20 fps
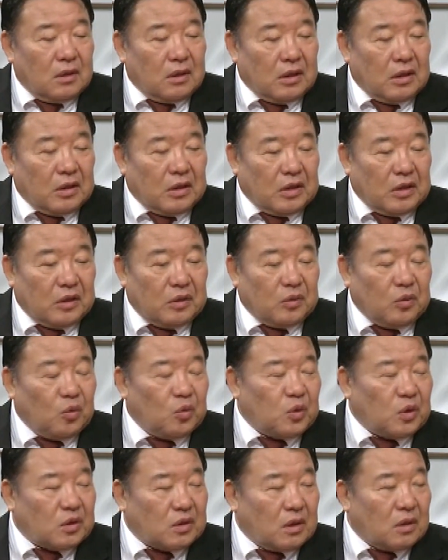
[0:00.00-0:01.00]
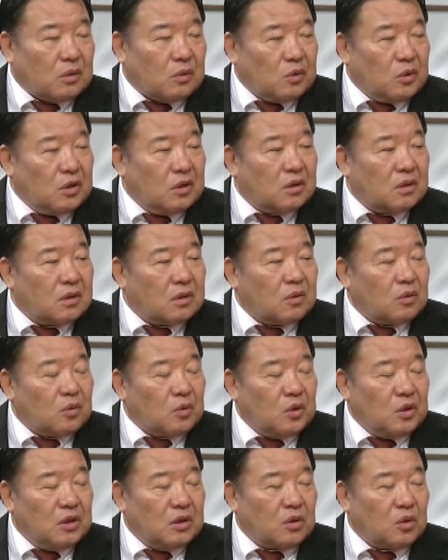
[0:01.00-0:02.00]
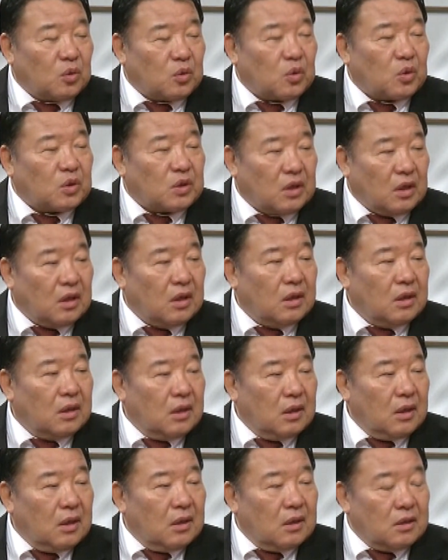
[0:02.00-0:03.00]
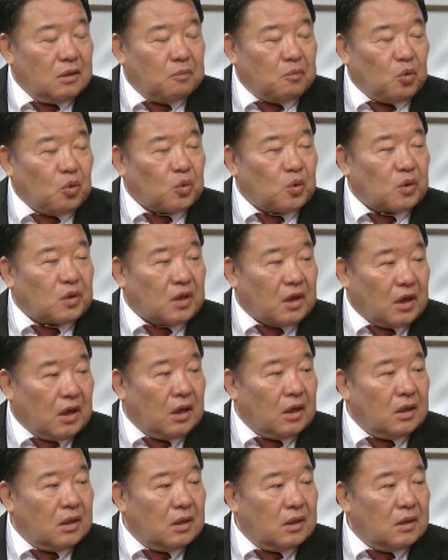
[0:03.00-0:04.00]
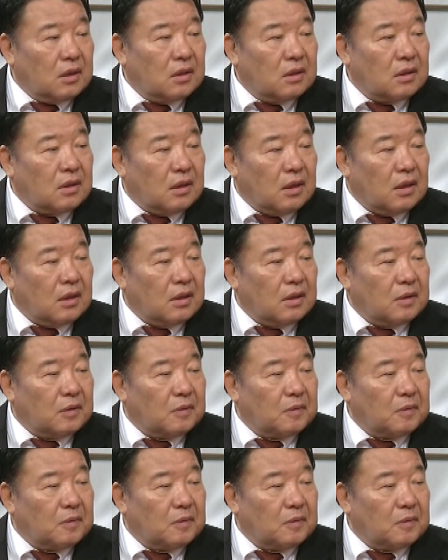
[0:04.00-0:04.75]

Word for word: えー、どうですかその印この印象として日本と世界はい